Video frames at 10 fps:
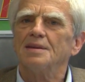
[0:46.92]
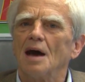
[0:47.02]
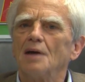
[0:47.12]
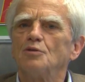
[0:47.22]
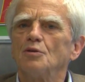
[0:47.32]

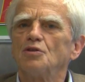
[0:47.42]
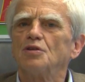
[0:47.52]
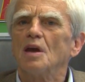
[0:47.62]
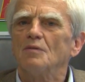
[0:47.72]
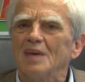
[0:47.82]

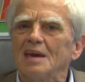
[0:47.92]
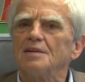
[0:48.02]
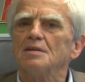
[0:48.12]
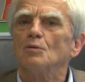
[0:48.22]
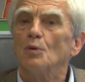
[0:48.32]
Dadurch
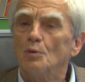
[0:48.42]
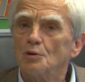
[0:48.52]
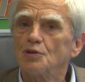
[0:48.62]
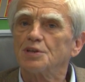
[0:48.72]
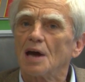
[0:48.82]
werden
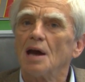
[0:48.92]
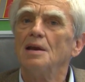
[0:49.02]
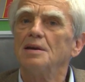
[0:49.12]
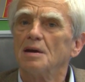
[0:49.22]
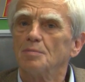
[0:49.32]
große
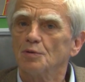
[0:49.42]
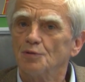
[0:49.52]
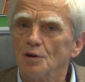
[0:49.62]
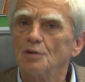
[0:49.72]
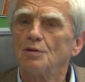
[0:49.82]
Teile der
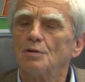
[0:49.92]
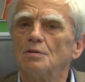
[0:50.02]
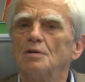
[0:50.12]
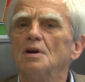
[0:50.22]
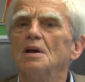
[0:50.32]

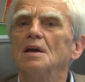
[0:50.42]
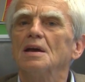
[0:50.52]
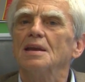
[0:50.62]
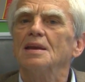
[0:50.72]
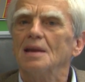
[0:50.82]
Bevölkerung
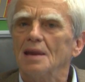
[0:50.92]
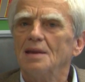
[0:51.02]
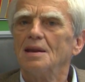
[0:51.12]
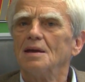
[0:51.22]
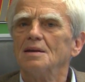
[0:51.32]
in den
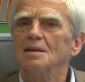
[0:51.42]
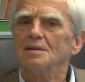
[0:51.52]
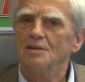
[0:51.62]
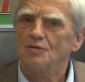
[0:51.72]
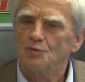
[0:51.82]
Ländern
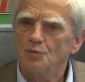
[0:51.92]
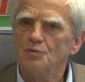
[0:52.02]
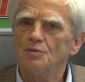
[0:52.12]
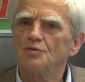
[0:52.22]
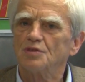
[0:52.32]
des
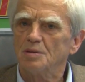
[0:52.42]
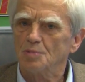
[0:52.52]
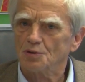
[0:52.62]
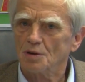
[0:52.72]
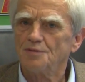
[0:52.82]
Südens, die
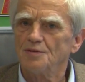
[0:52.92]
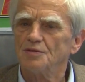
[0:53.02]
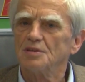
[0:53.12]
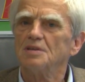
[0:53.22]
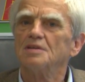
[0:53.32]

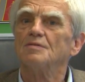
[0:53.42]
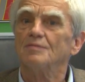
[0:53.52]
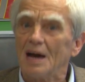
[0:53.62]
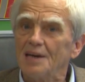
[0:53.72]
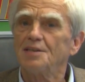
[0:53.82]
betroffen sind,
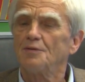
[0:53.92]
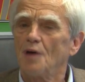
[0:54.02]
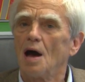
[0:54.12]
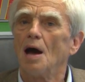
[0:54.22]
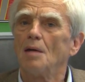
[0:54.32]
weiter
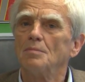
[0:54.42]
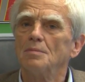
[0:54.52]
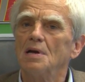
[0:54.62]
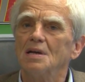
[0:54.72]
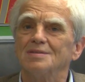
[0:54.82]

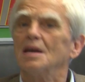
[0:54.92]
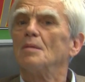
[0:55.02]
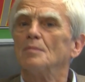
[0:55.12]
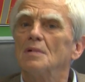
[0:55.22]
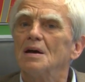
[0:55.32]
verarmen. Die
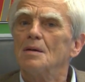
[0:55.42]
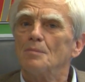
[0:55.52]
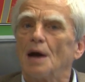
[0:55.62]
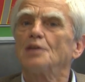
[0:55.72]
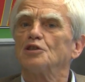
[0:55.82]
haben
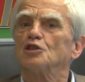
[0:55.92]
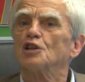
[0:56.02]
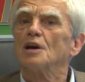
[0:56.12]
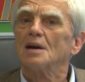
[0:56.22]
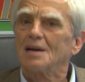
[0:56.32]

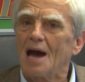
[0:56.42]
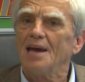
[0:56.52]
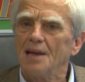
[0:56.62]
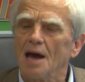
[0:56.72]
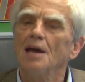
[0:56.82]
praktisch
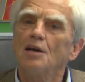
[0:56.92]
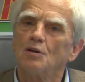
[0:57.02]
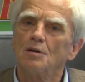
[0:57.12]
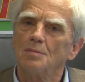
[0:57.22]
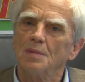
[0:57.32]
kein
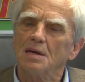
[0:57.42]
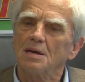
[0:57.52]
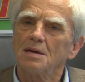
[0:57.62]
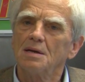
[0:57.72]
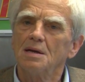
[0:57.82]
Einkommen mehr.